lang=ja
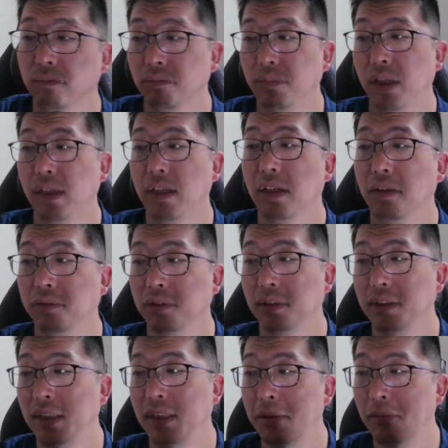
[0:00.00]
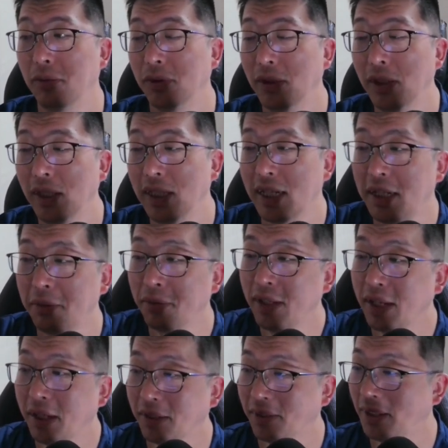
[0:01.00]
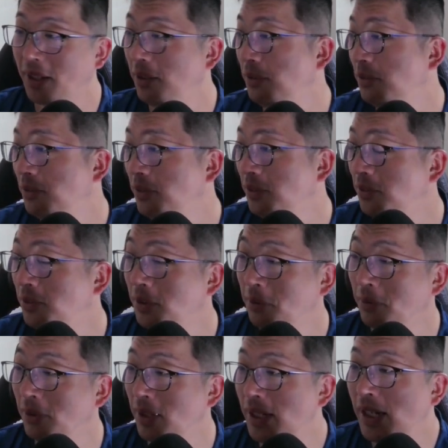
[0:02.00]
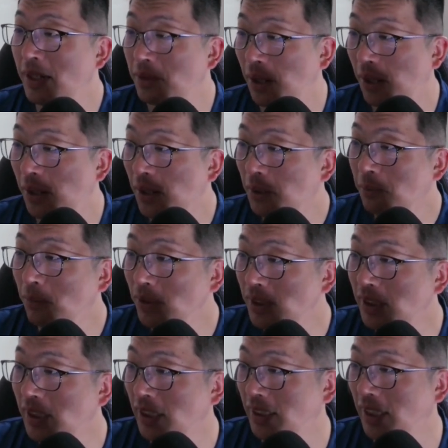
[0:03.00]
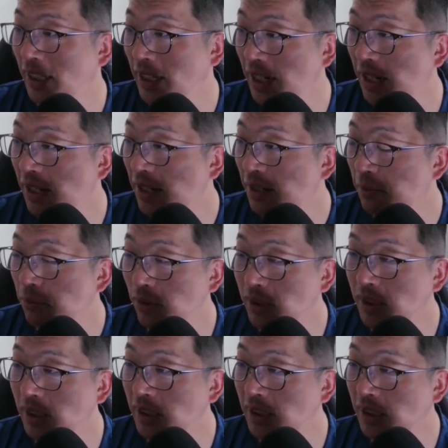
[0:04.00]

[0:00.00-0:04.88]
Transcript: 変なお釣りでも。いや、でもね、っていうふうにも言えないのか。もしかしたらね、もしか